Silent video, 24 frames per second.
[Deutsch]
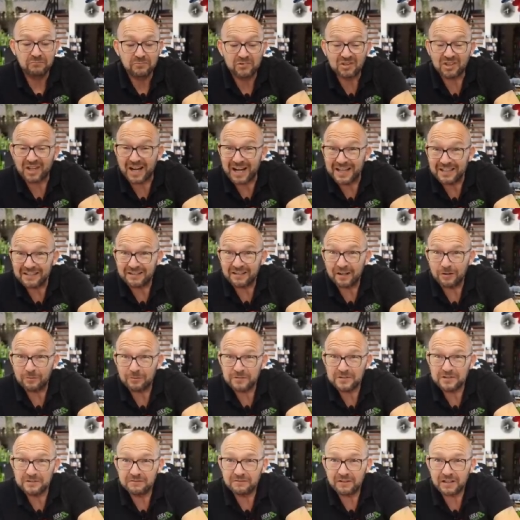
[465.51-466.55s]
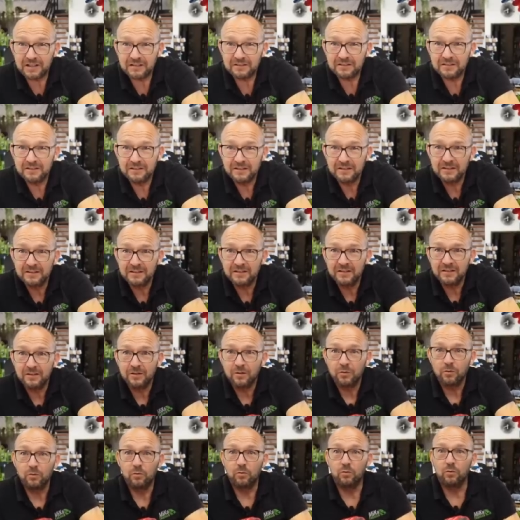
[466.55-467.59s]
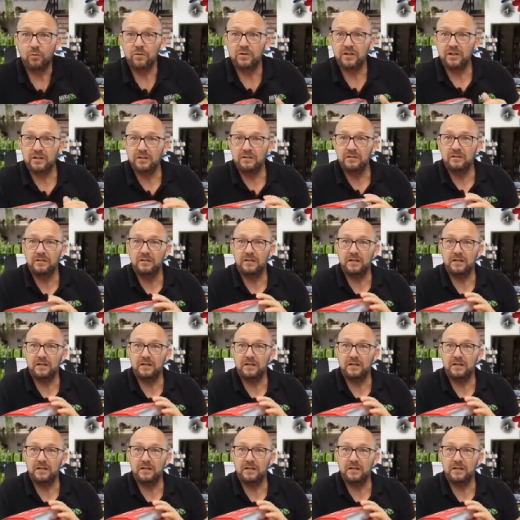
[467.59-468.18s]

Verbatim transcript: 3000 Watt oder